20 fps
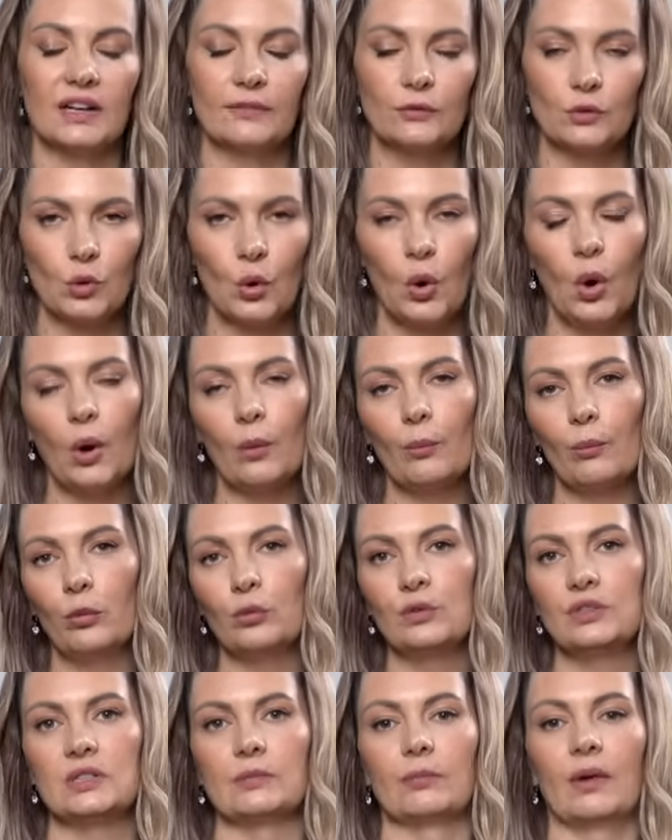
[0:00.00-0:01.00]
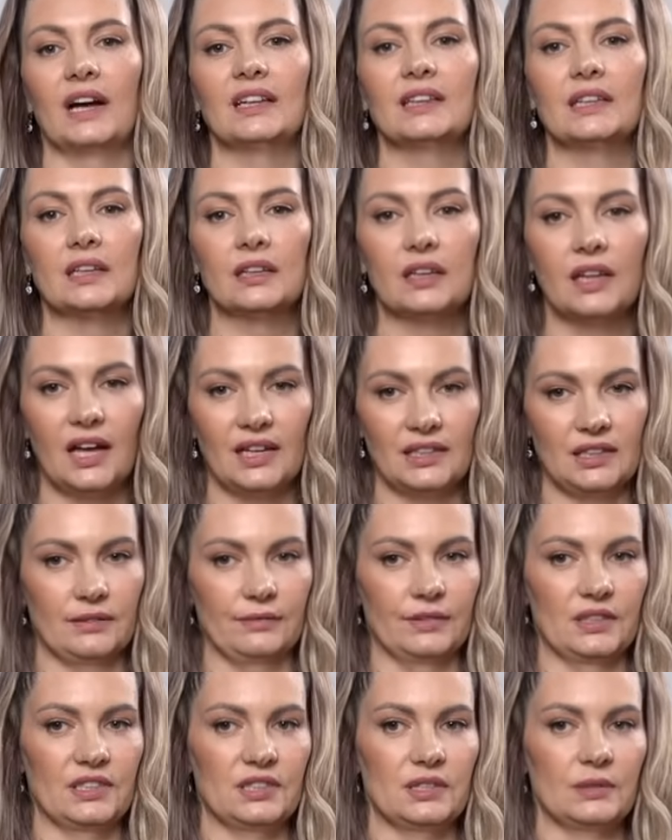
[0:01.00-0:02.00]
равно будем
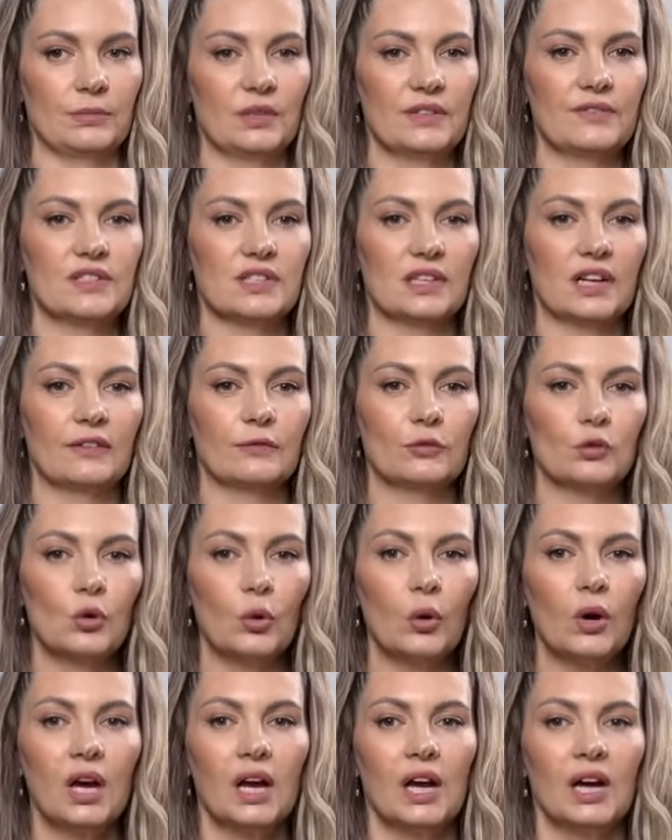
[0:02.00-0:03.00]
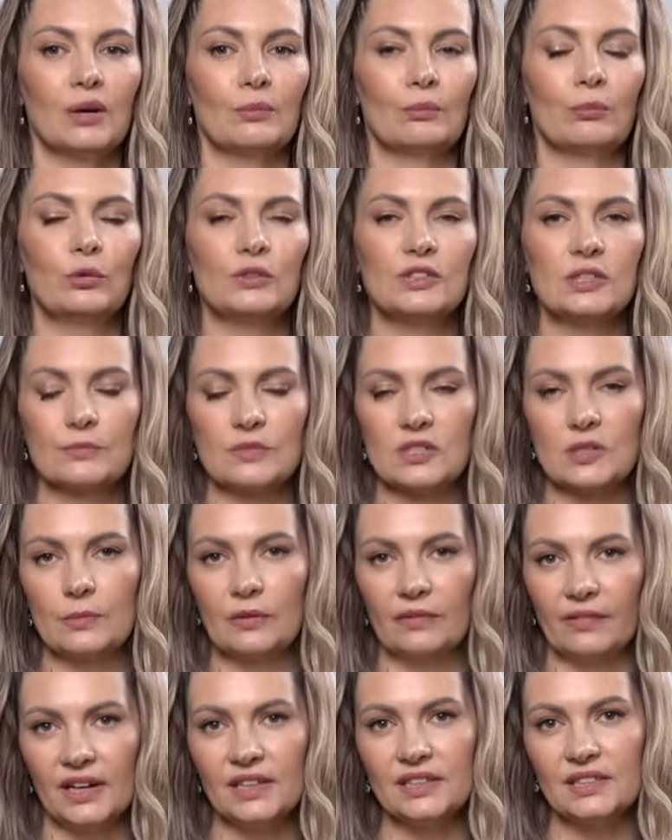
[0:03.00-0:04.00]
откладывать, мы все равно будем
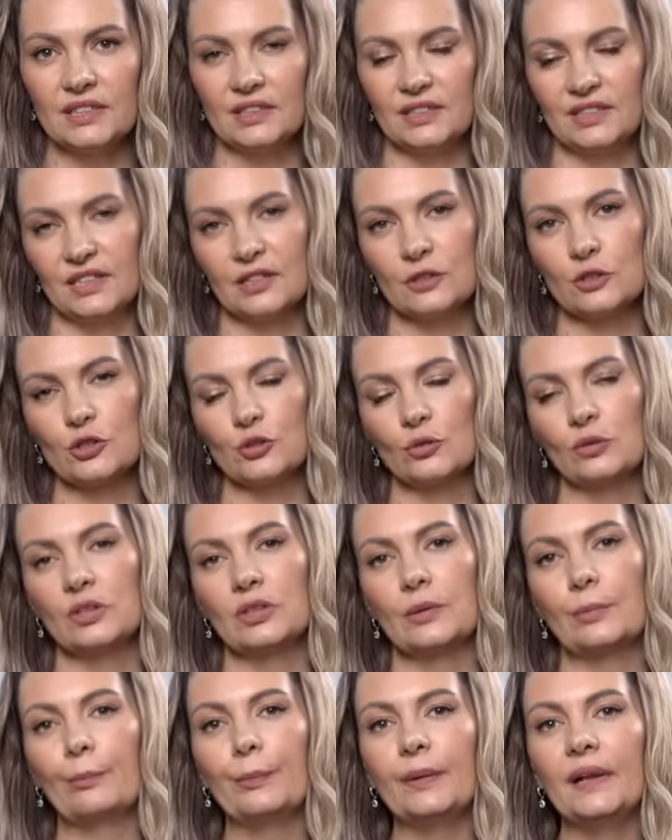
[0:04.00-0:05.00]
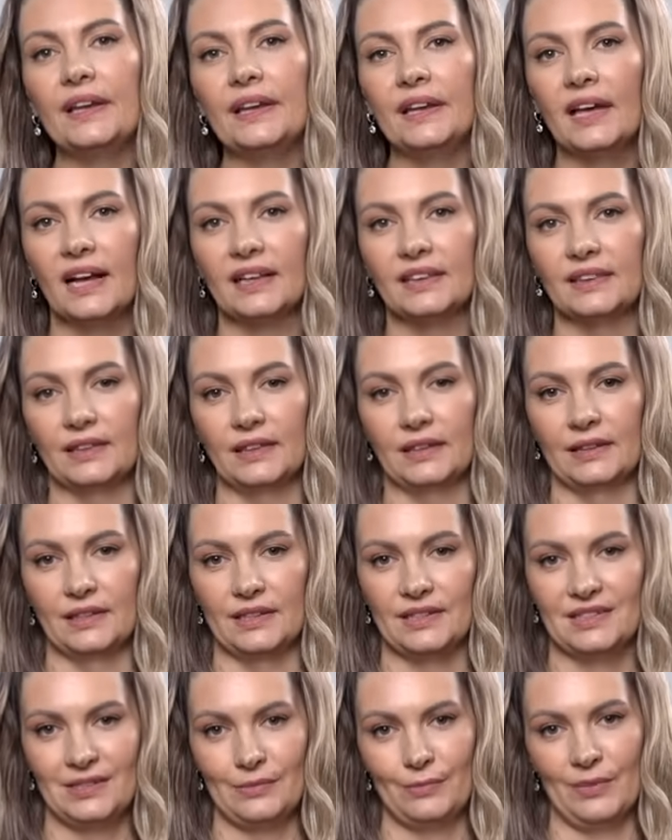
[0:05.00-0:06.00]
забывать делать что-то приятное
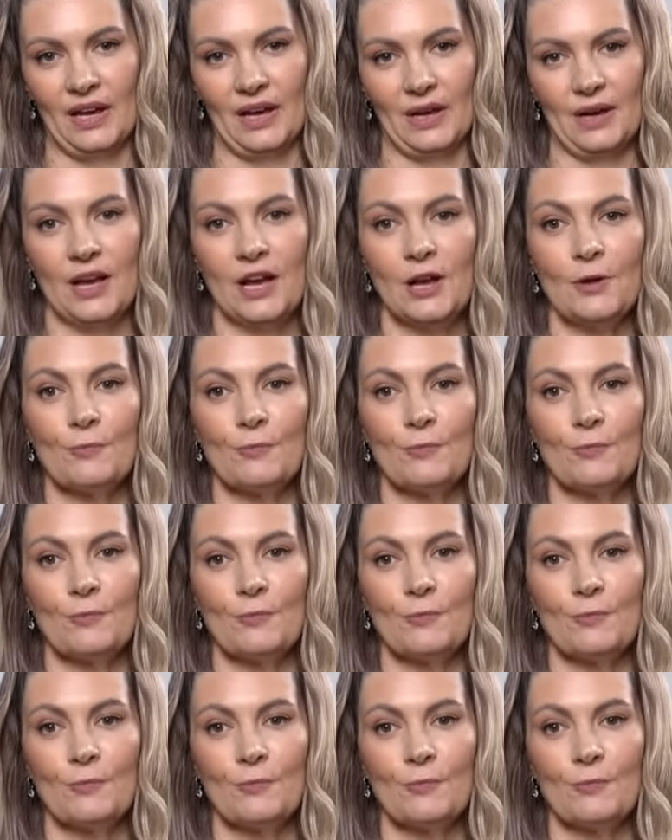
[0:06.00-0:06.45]
для себя.